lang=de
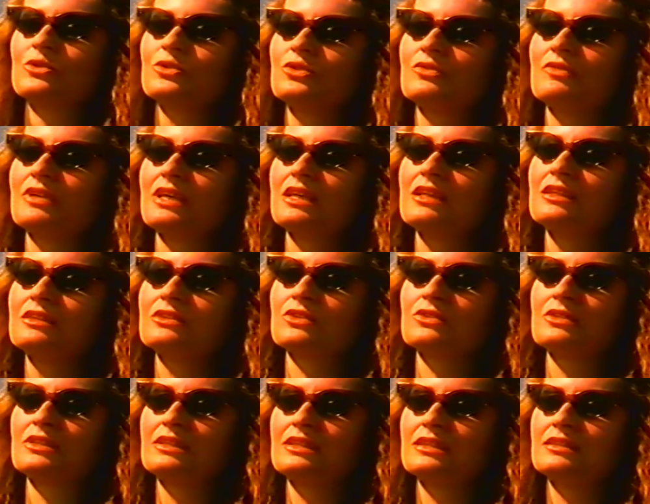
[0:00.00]
auswählt,
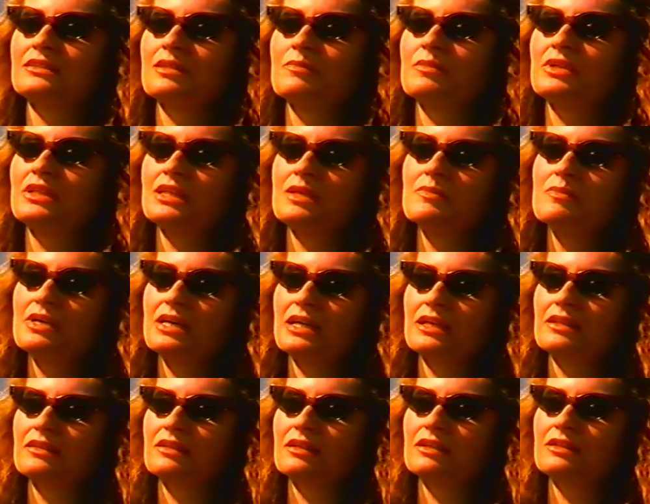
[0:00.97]
sondern dass damit immer
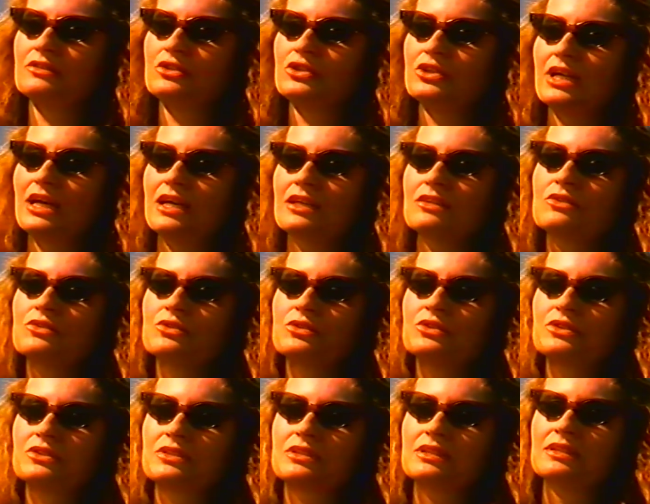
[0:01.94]
ein, ein
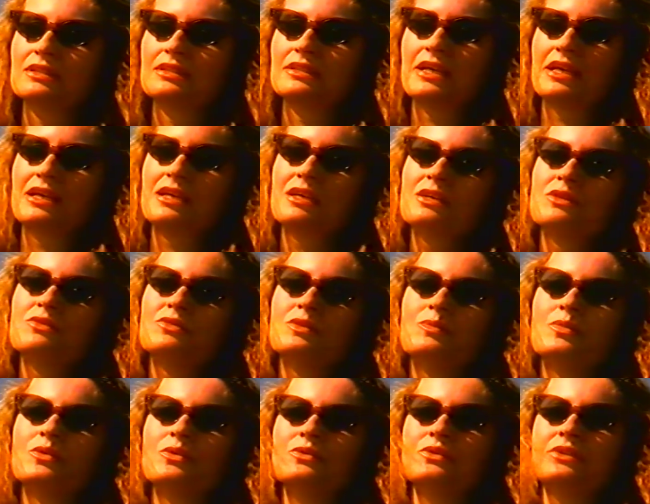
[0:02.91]
Statusdenken
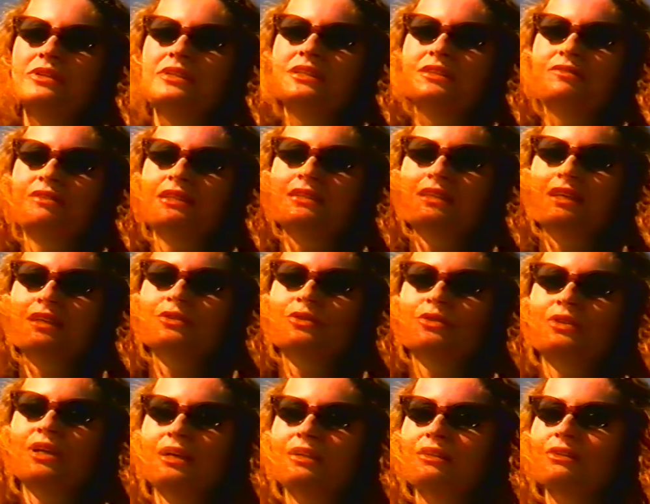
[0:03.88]
verbunden ist, was ja
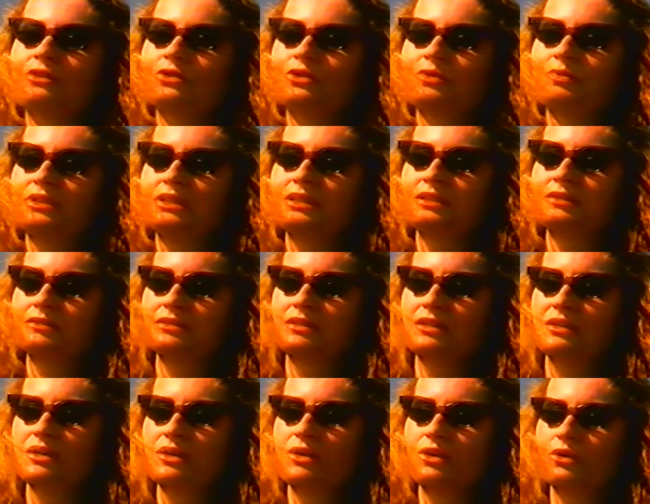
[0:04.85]
also nach nahtlos mit diesen
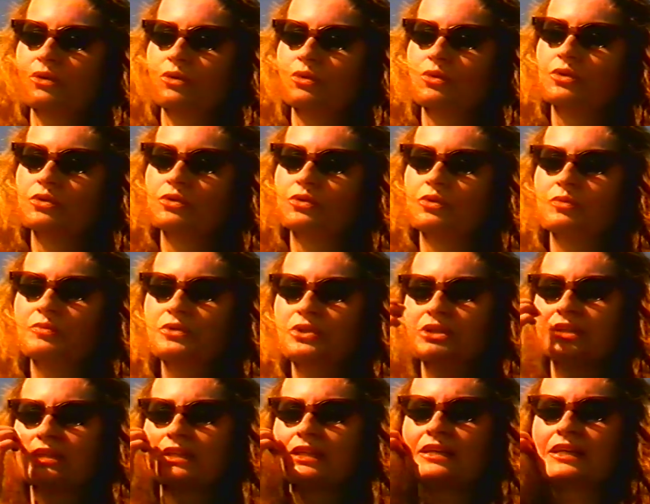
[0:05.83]

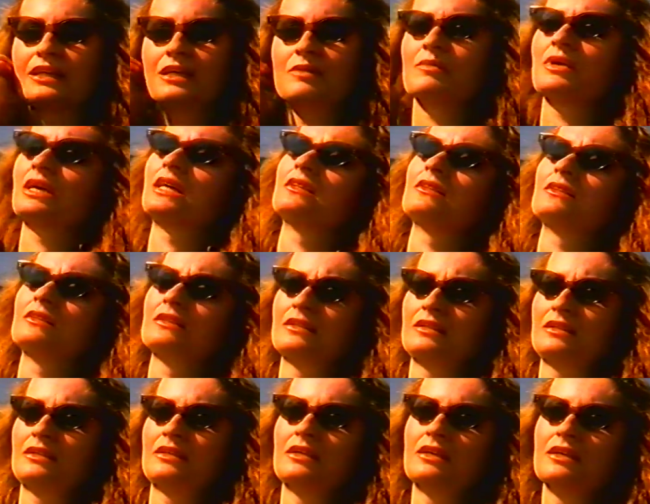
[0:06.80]
ökonomischen
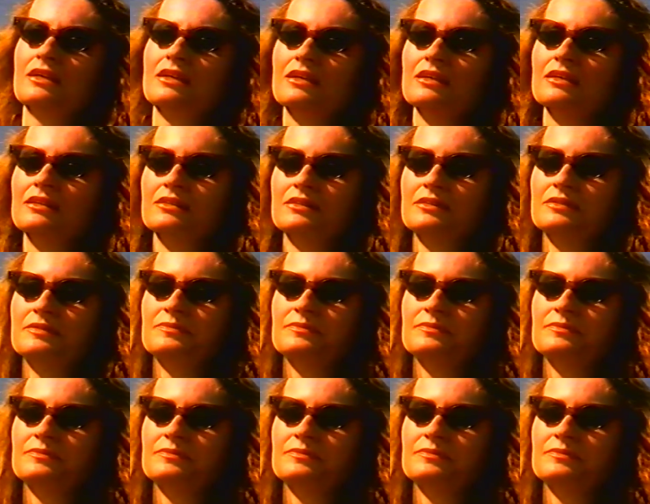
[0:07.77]
Gegebenheiten äh,